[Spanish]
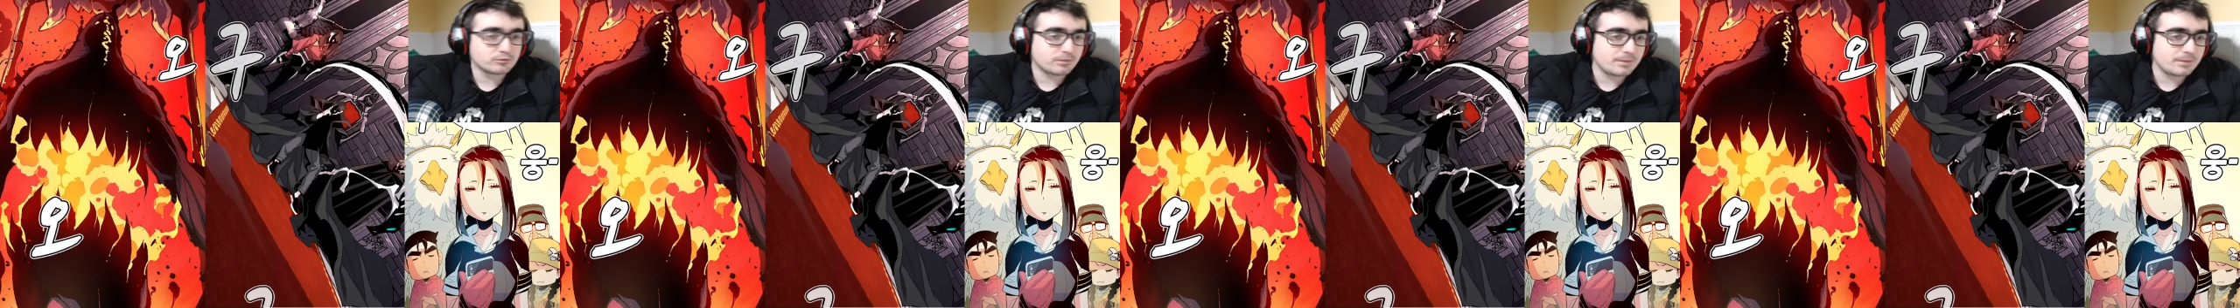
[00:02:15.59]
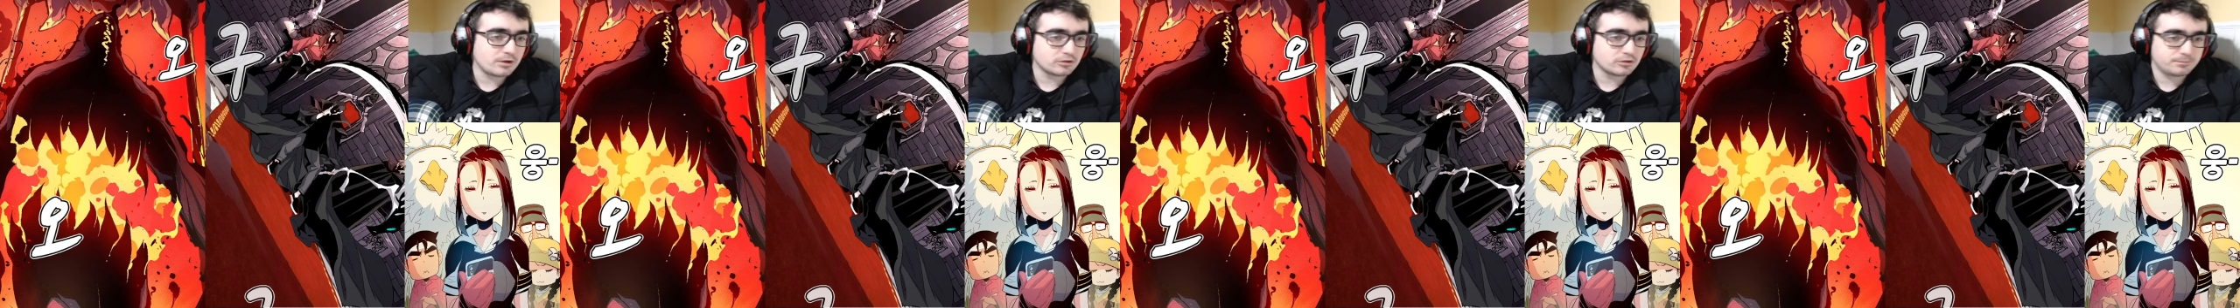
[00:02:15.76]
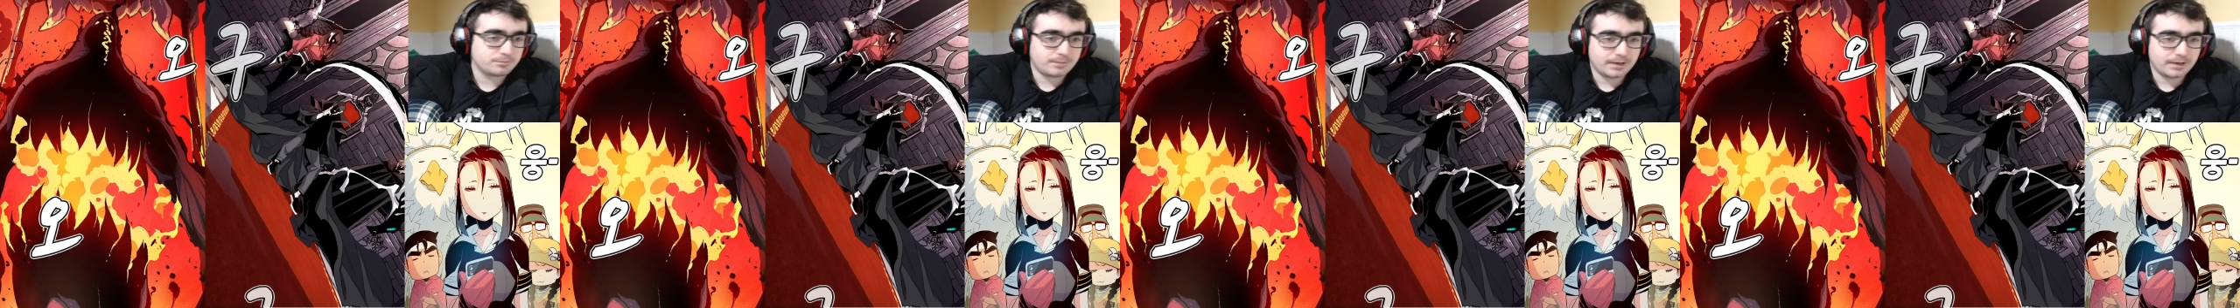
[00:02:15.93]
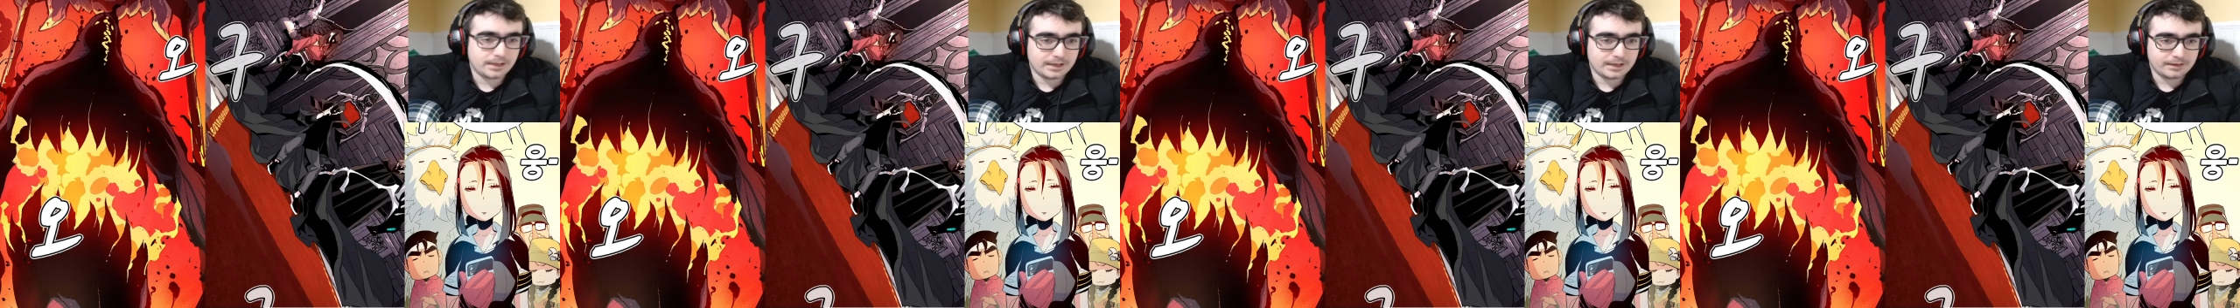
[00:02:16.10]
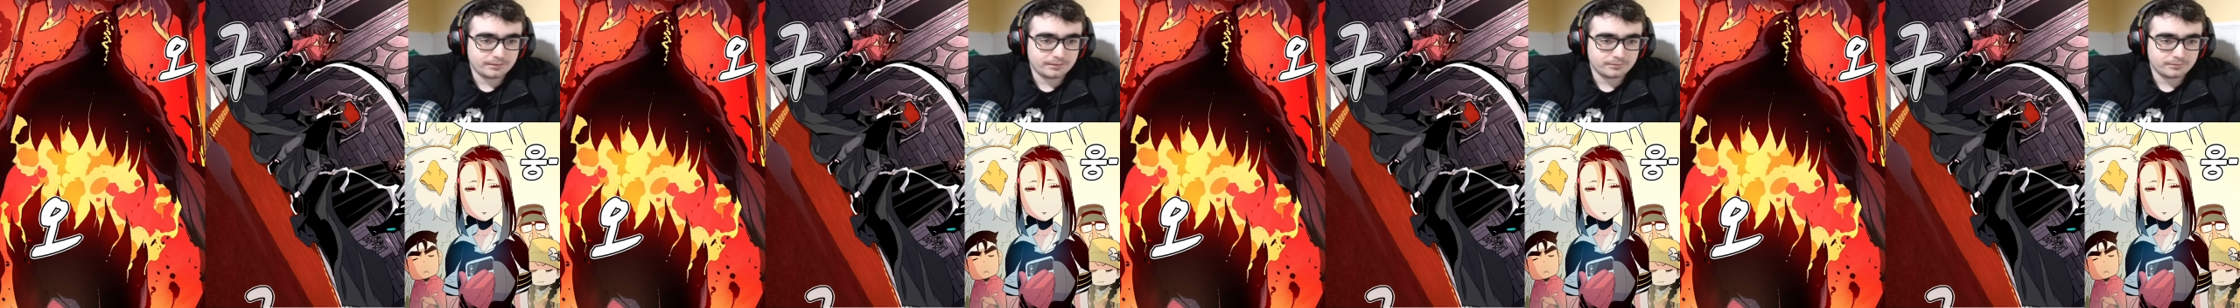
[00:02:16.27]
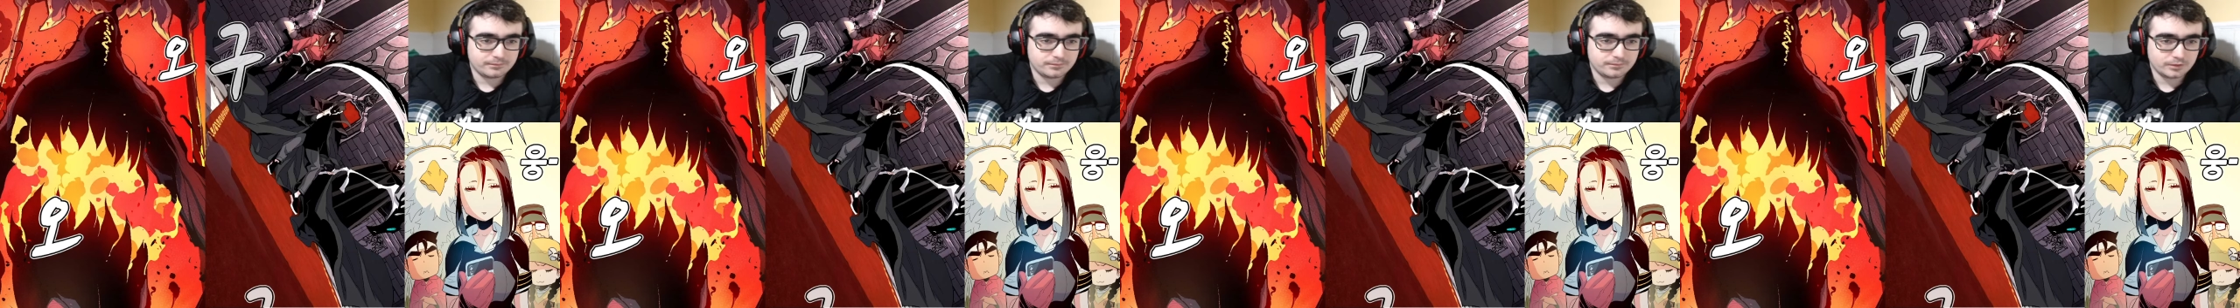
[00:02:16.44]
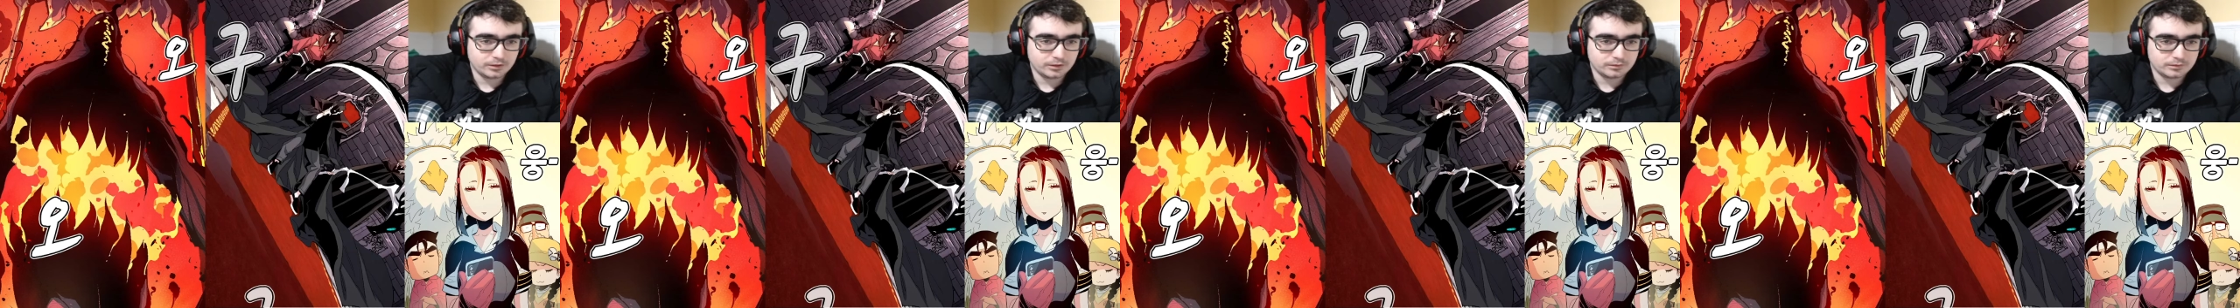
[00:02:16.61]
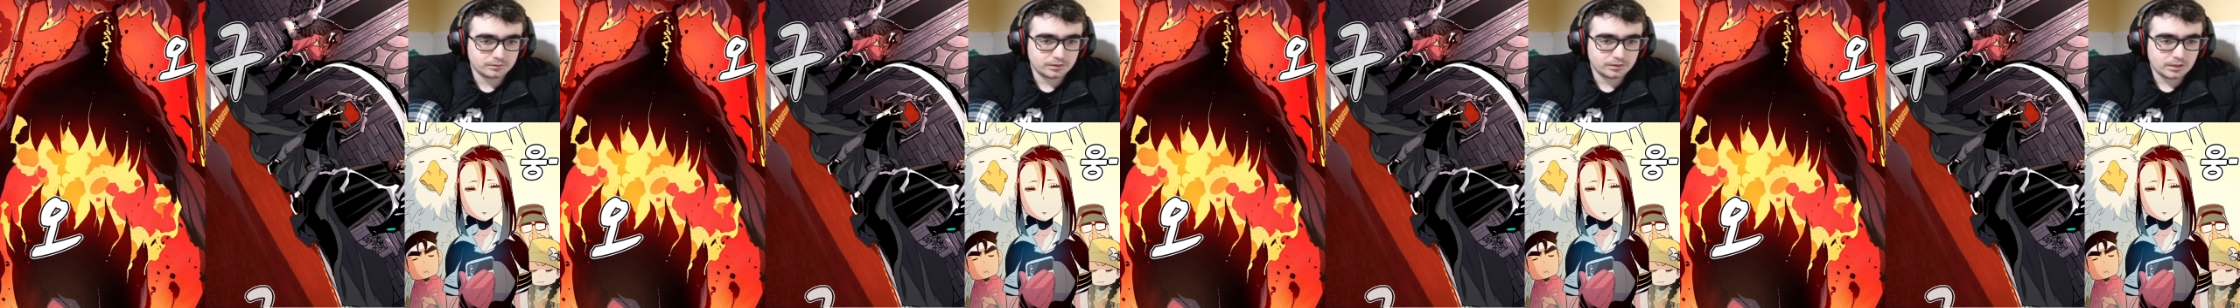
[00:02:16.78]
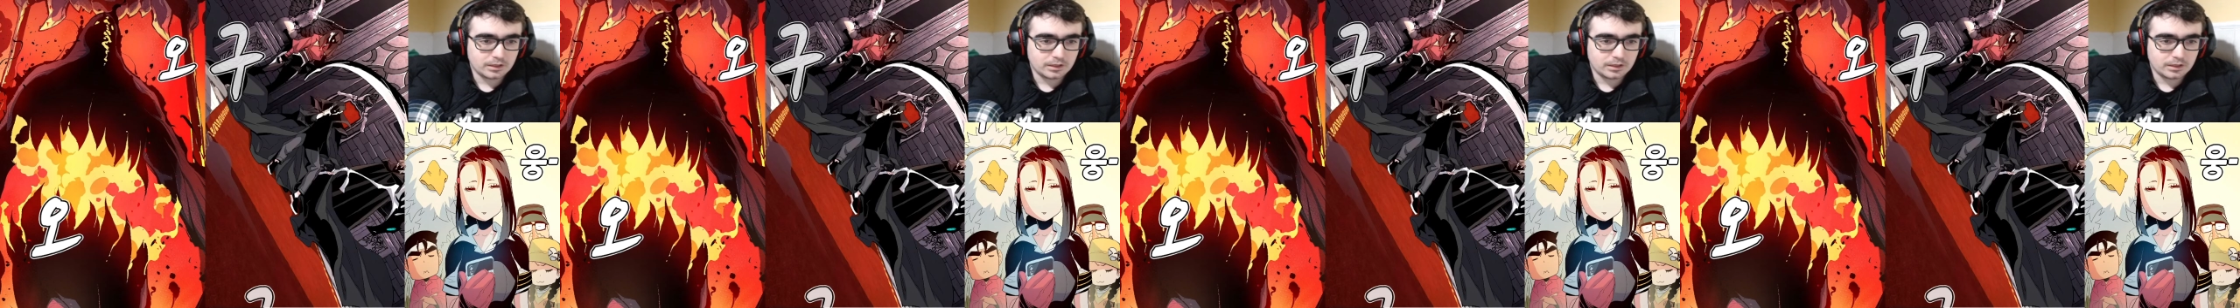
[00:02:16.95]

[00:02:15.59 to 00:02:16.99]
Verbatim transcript: amigos, pelean, ¿no?